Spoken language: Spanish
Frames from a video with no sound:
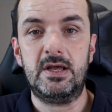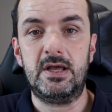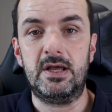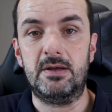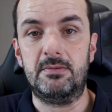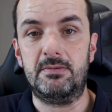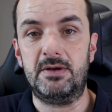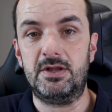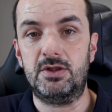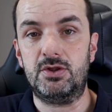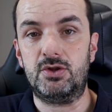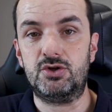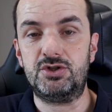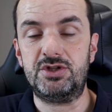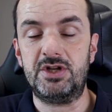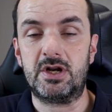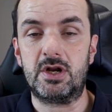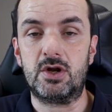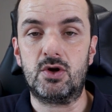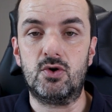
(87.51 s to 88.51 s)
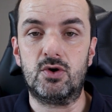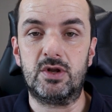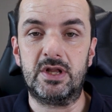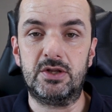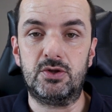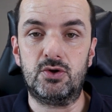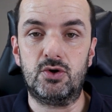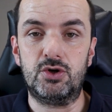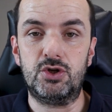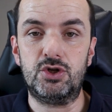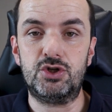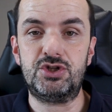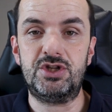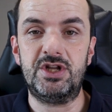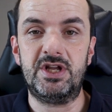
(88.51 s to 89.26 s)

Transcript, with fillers: eventos y recordatorios